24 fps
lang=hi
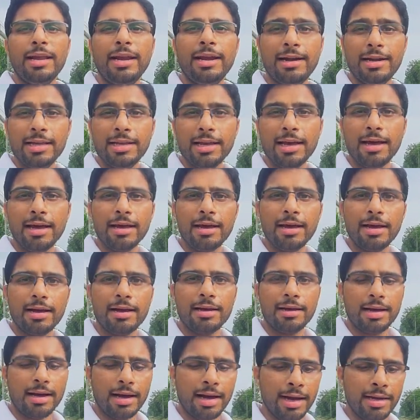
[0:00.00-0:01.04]
इंडिया
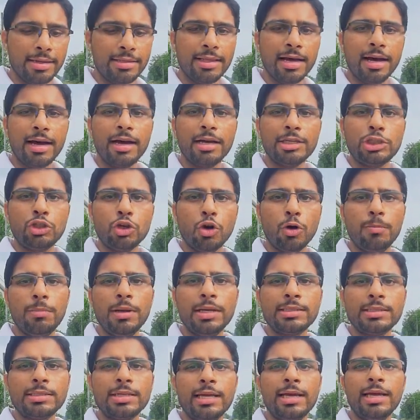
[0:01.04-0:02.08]
आइंदा
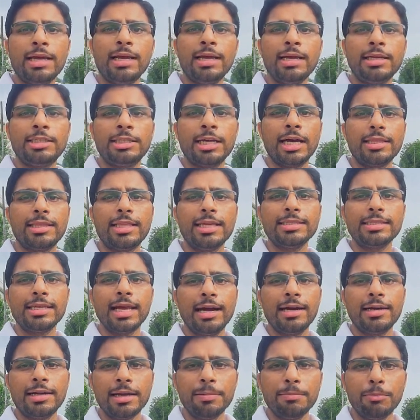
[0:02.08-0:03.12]
24 से 36
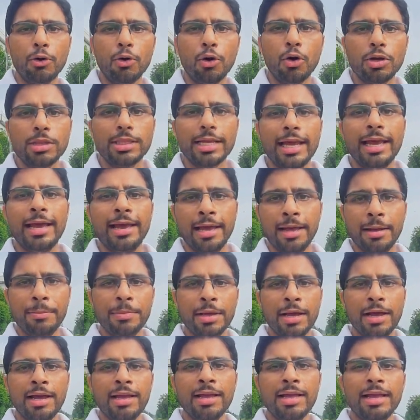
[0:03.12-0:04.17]
घंटे बहुत अहम
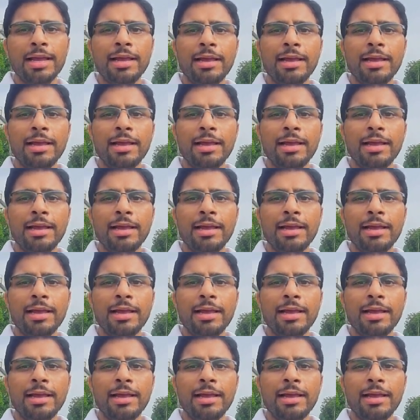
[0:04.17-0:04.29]
है